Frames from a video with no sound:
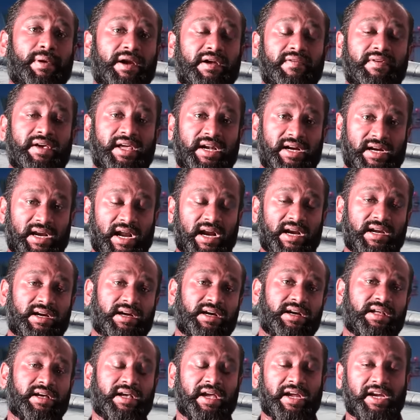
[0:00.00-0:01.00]
பல்வேறு
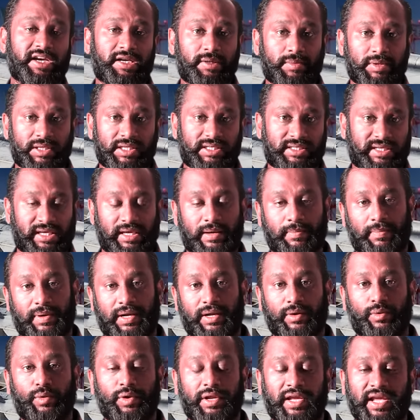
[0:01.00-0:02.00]
நாடுகளுக்கு ஏற்றுமதி
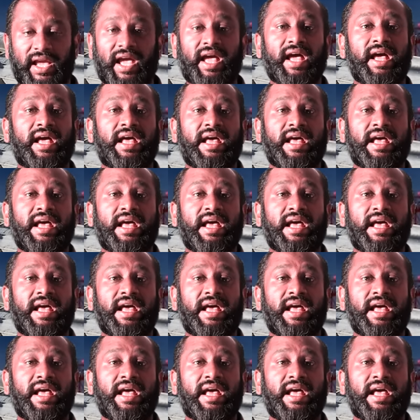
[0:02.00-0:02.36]
செய்யப்படக்கூடிய